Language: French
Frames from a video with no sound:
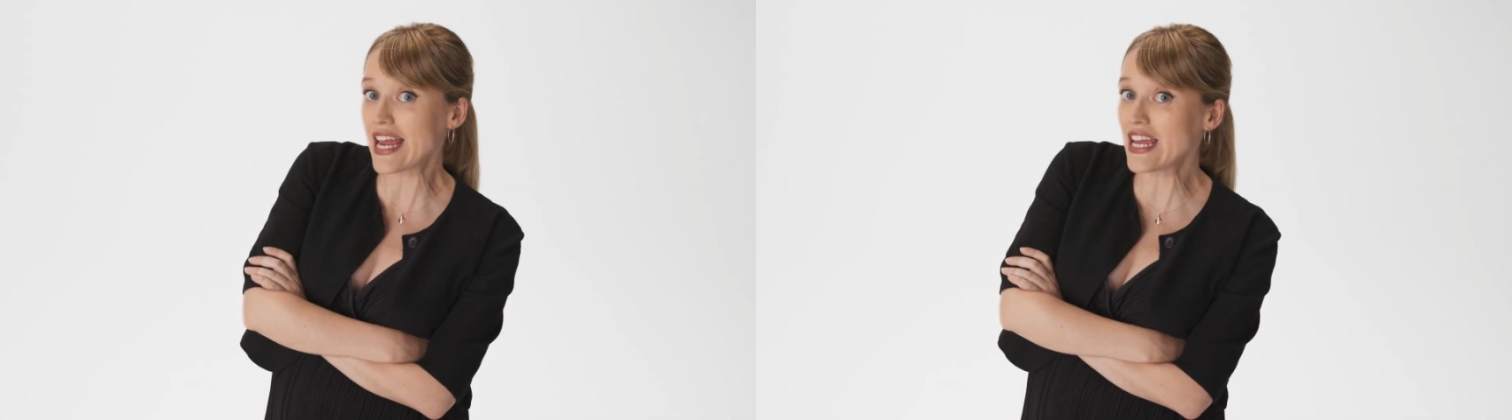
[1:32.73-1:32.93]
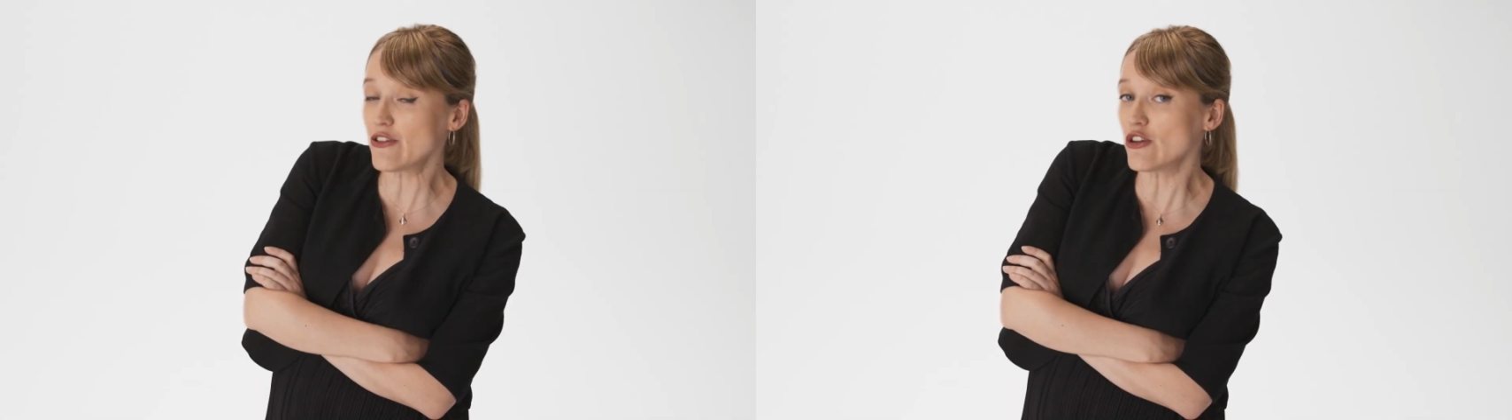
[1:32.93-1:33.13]

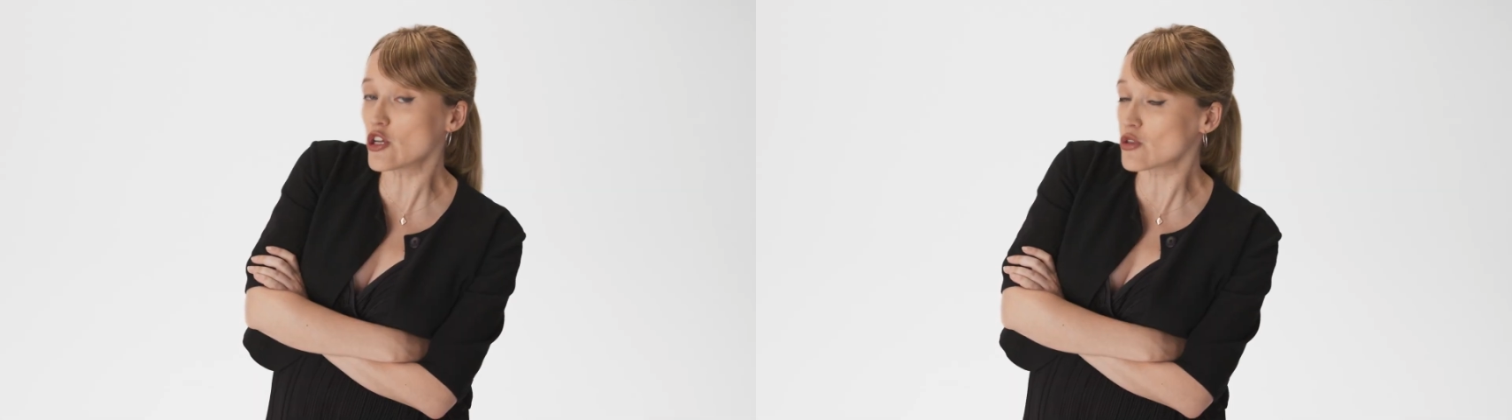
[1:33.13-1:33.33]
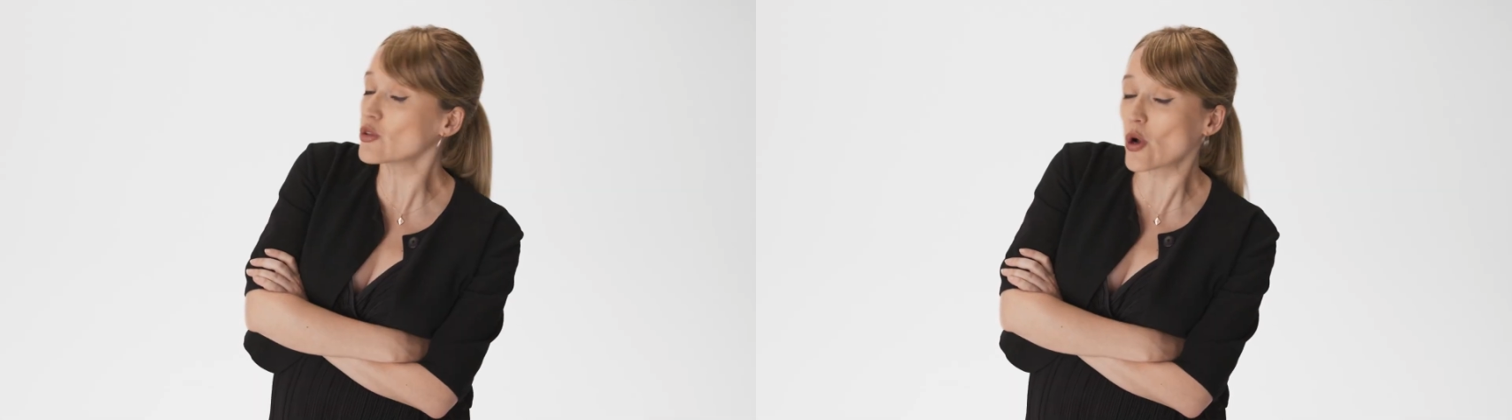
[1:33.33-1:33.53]
et une
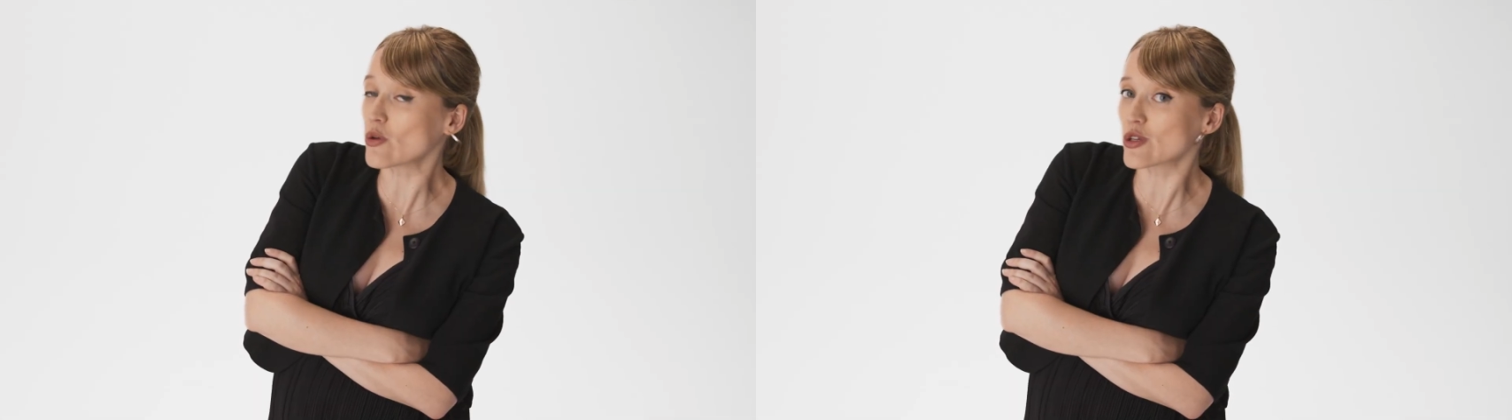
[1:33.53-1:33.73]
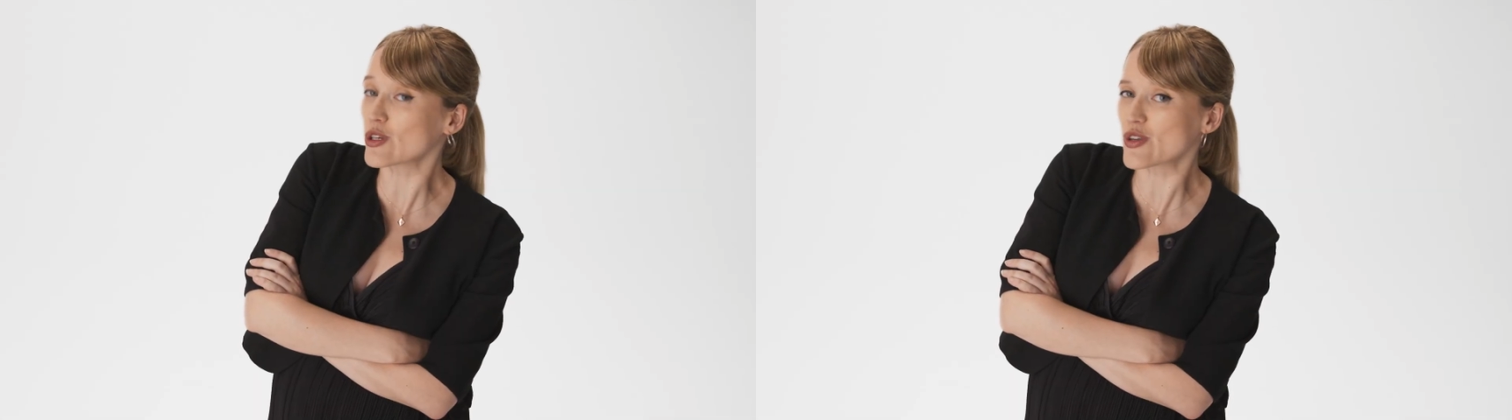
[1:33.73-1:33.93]
leçon de
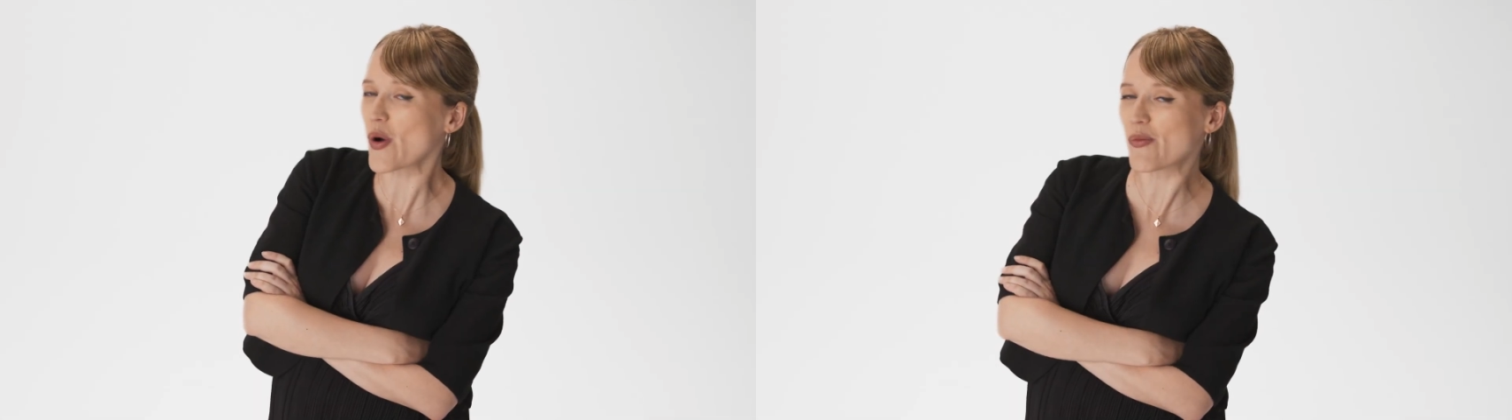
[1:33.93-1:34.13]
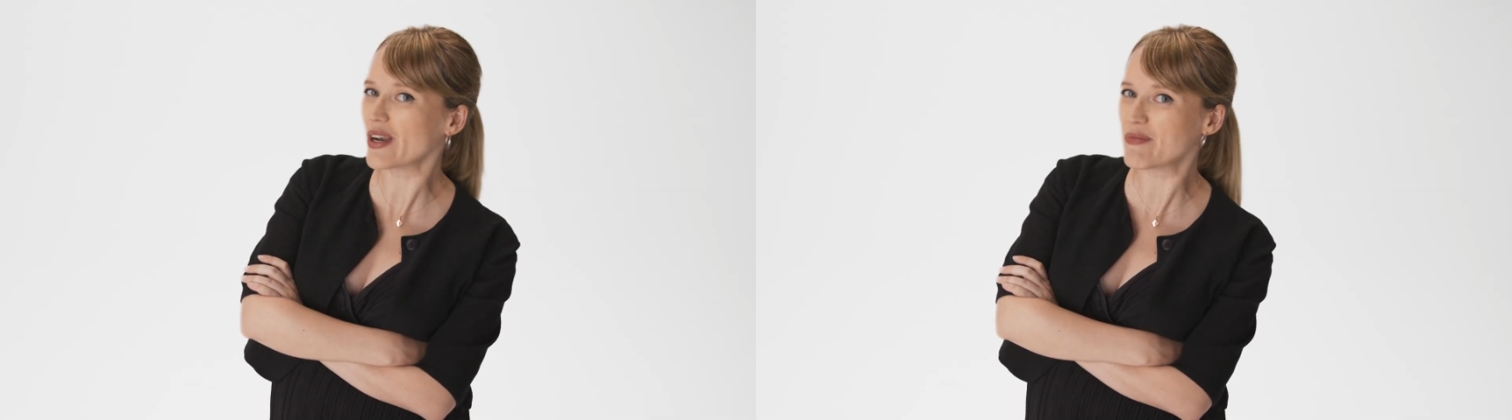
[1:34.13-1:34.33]

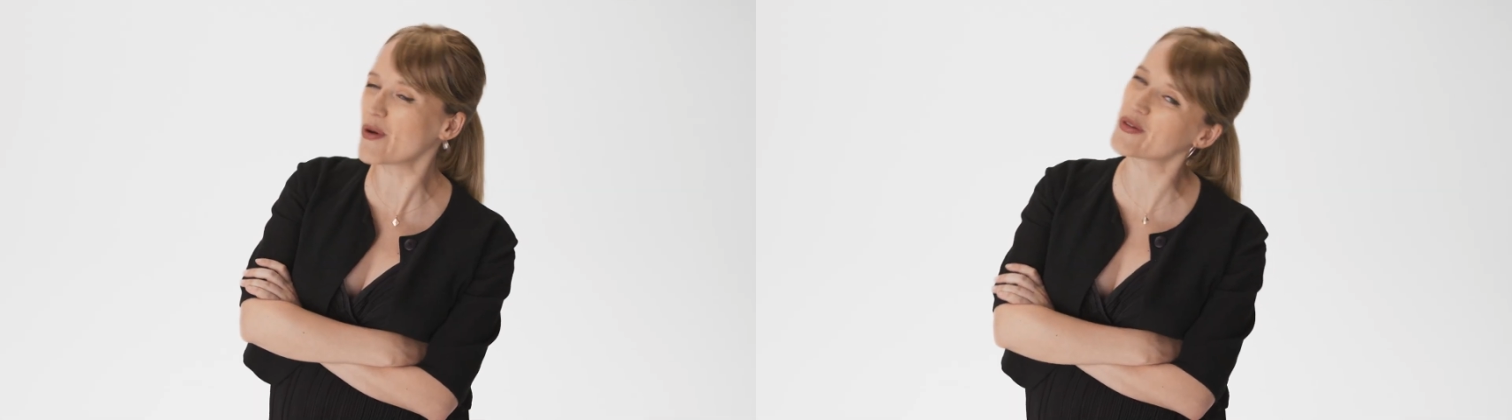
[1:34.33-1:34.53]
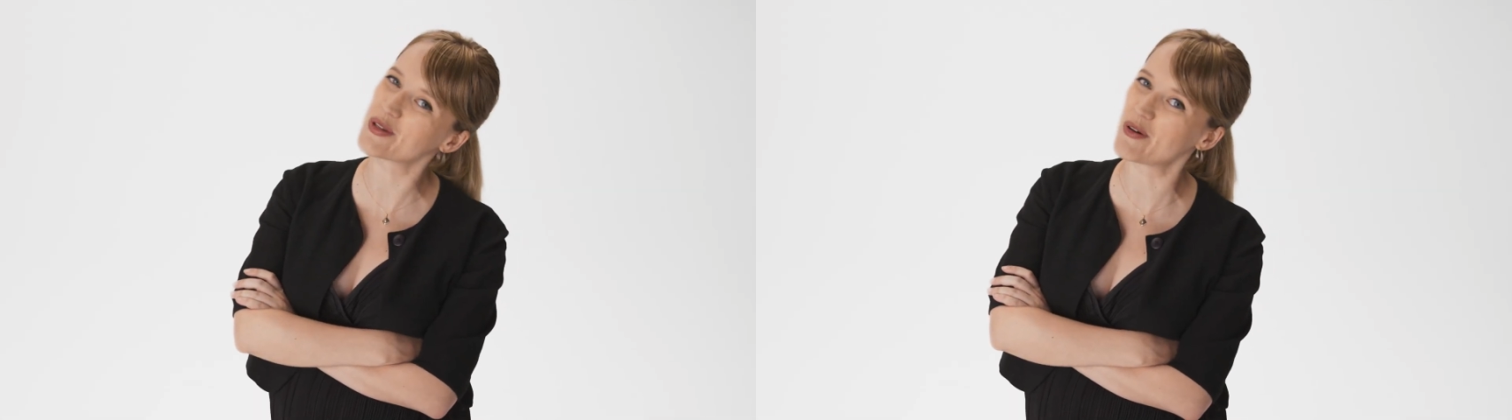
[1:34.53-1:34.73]
construction pour les
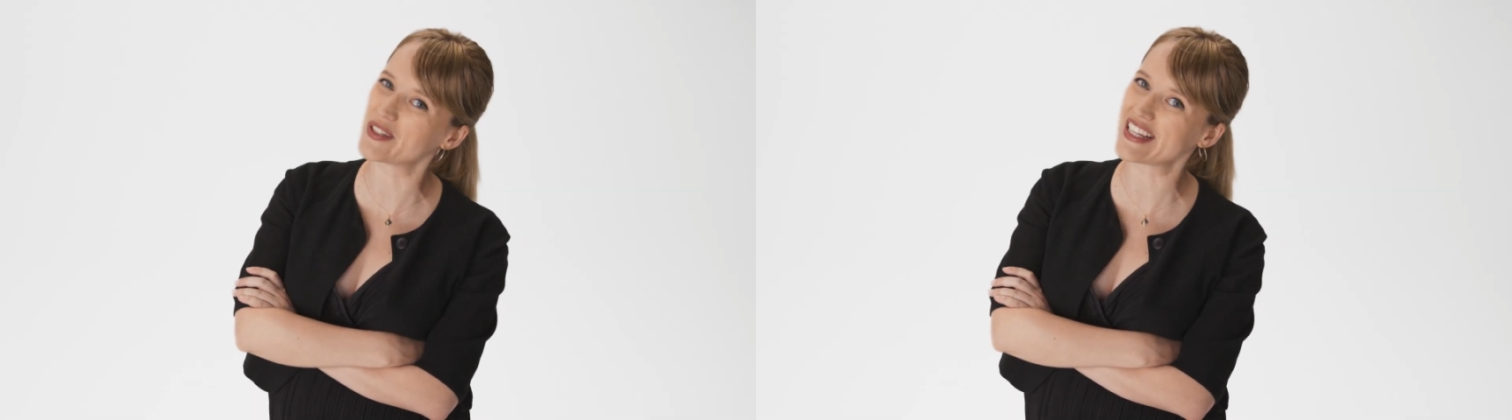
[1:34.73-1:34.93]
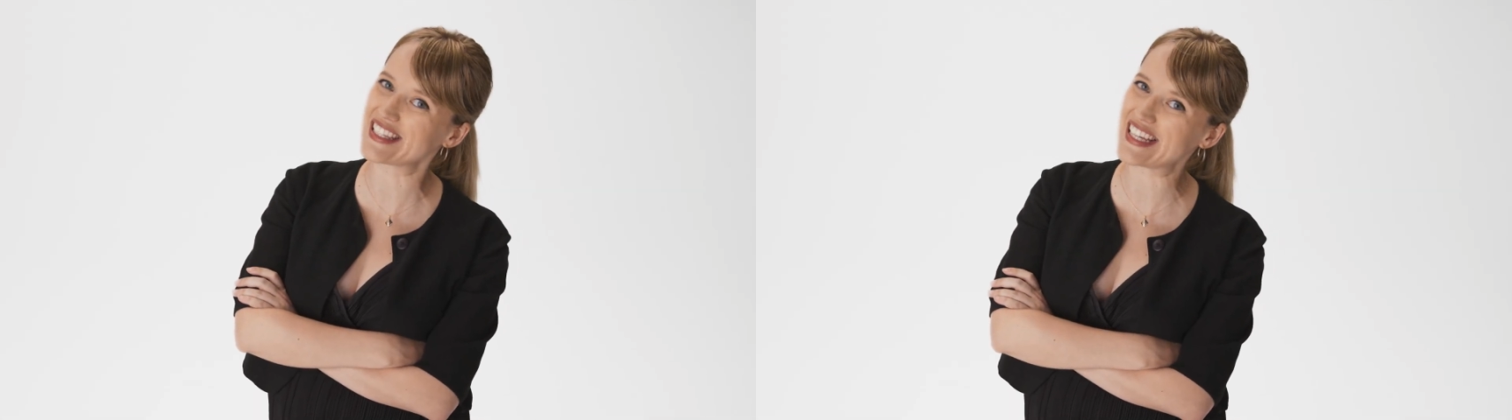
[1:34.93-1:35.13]
ponts du monde
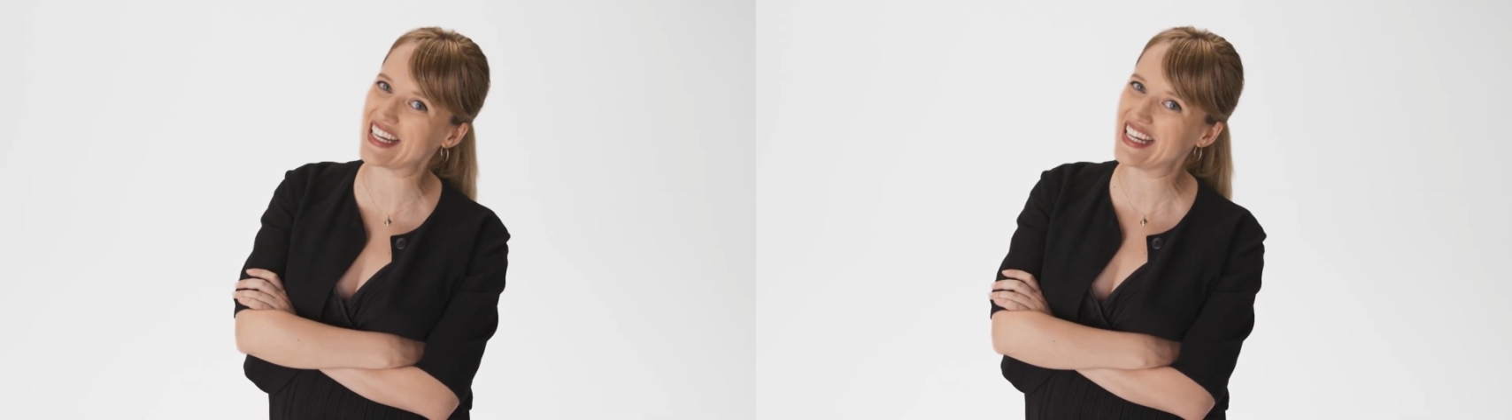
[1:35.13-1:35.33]
entier.